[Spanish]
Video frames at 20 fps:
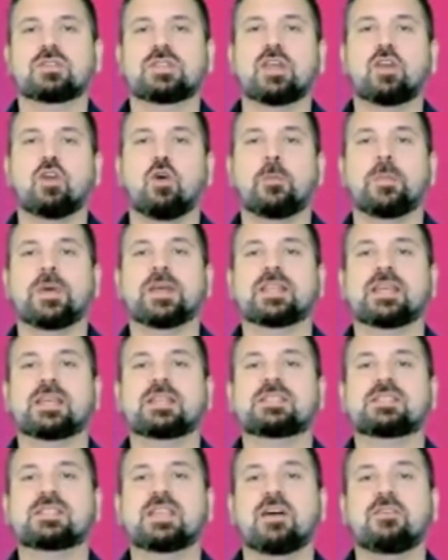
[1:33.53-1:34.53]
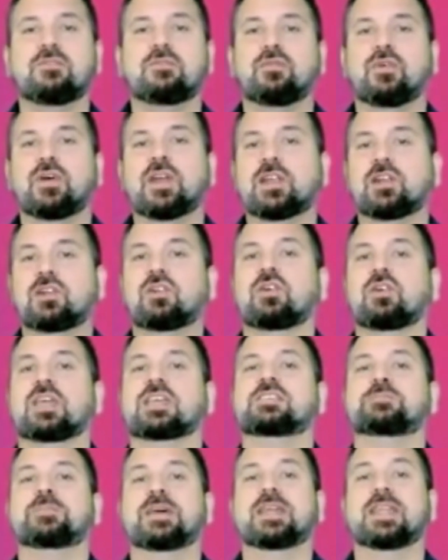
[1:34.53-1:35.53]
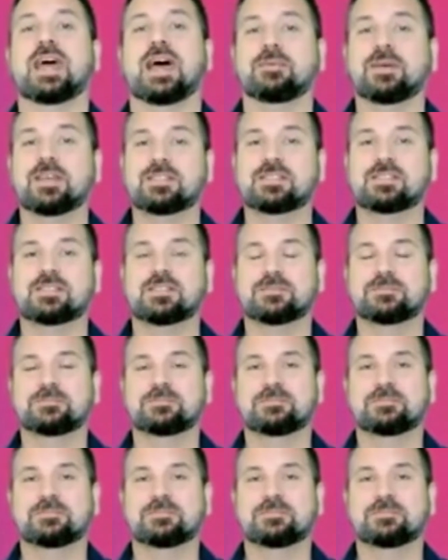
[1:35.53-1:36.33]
de competencia fueron lo que esperabas?